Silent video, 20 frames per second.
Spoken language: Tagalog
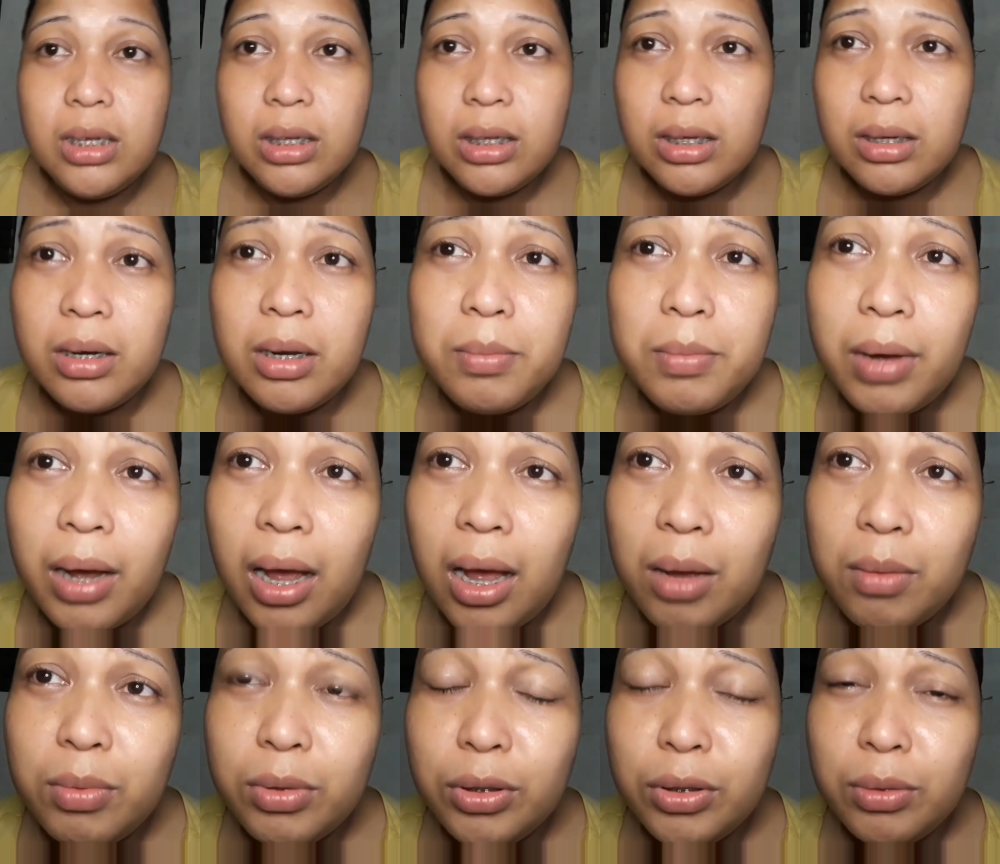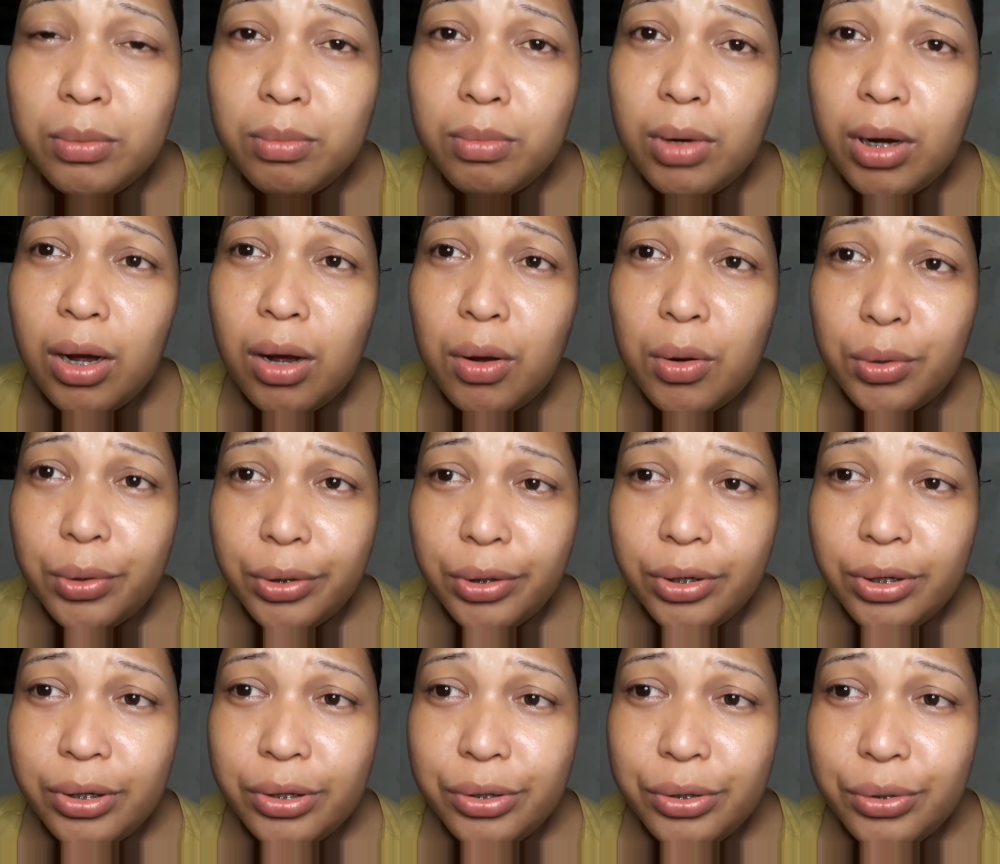Sana makaabot yung mga
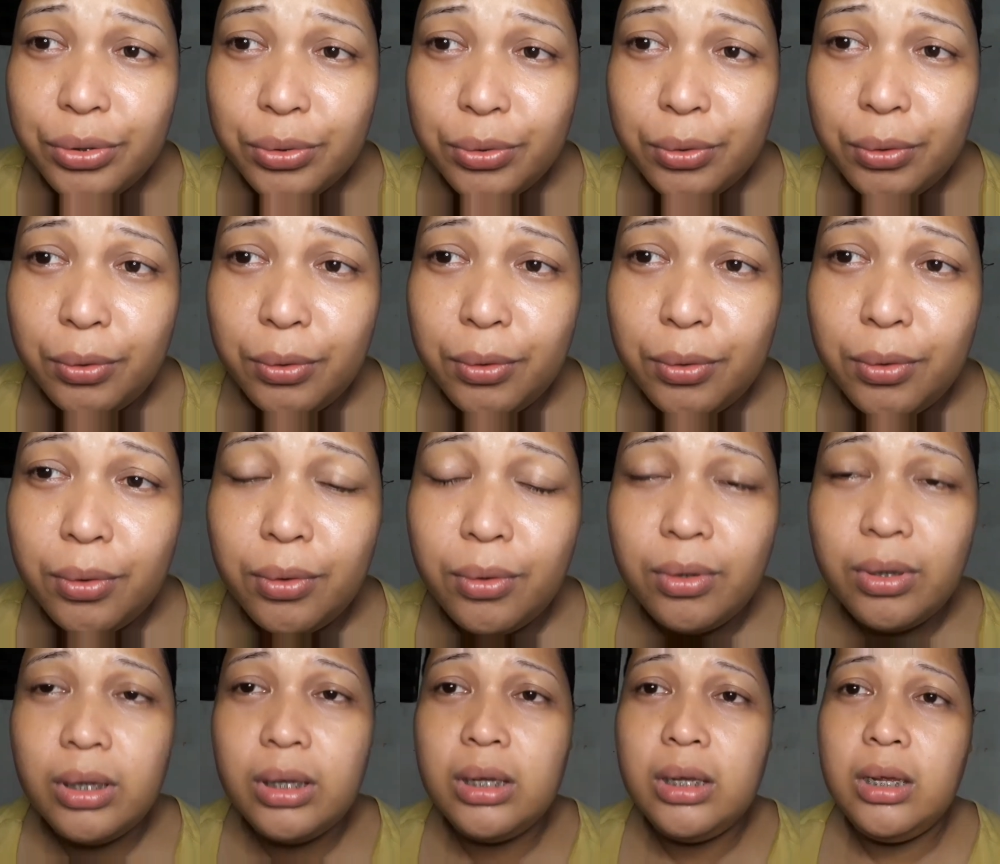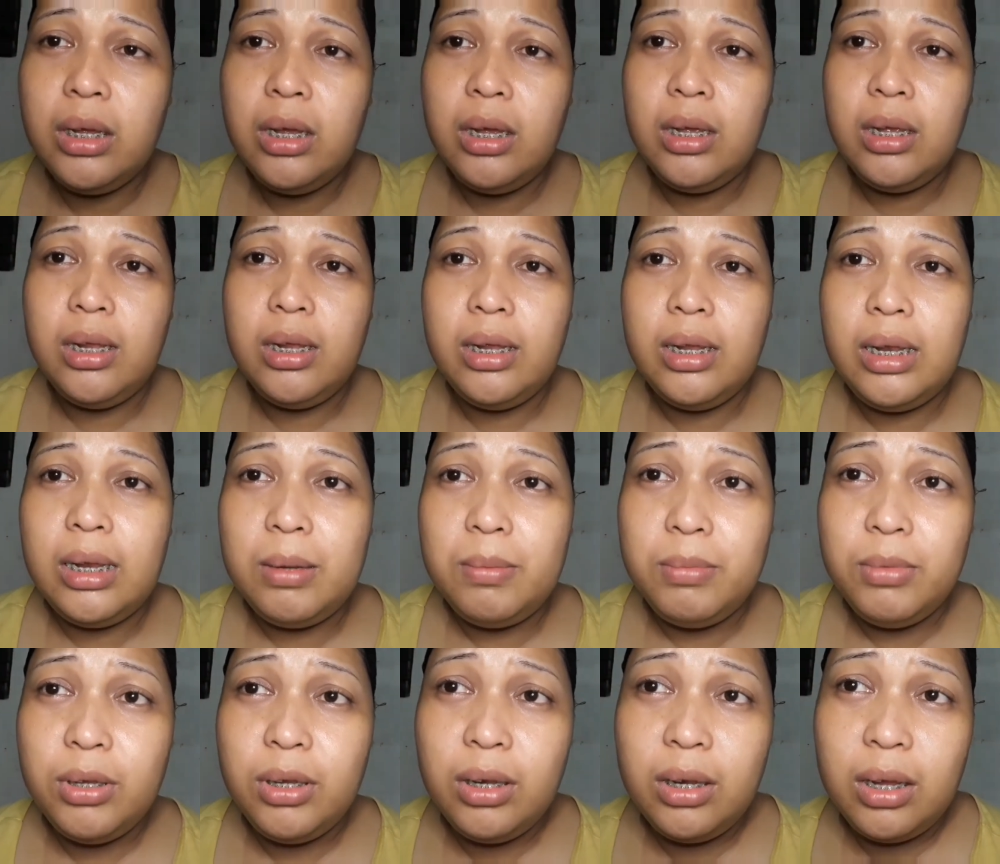orders ko. Alam
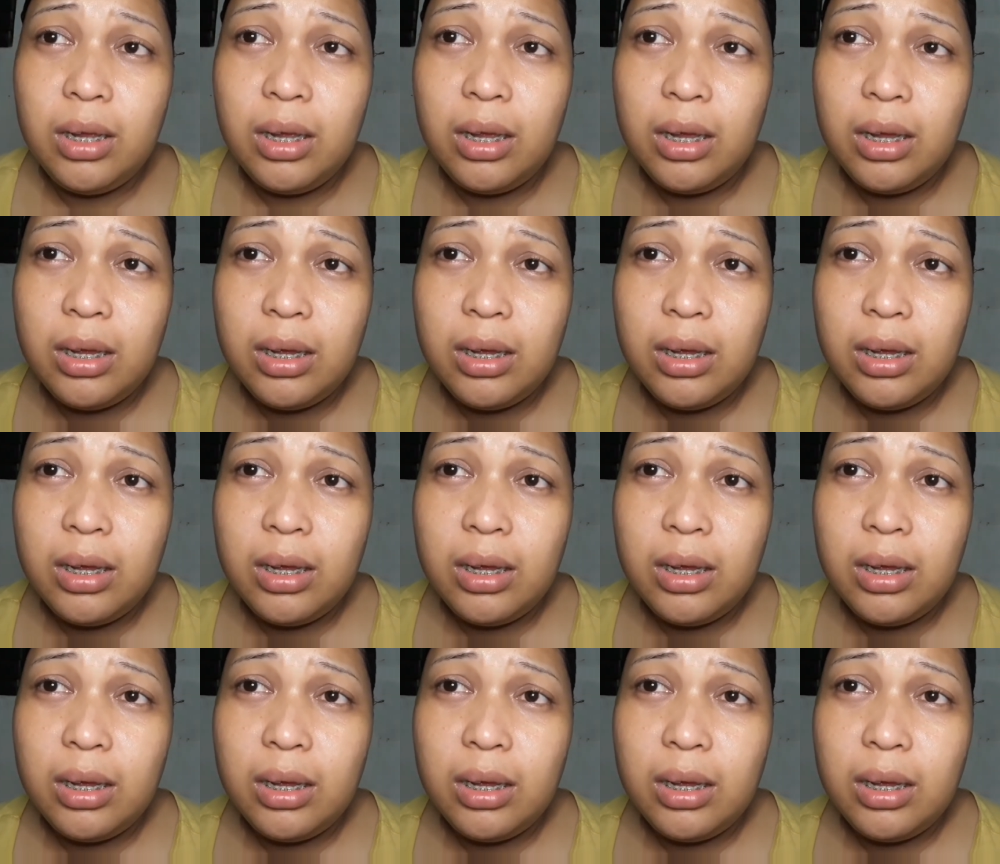niyo na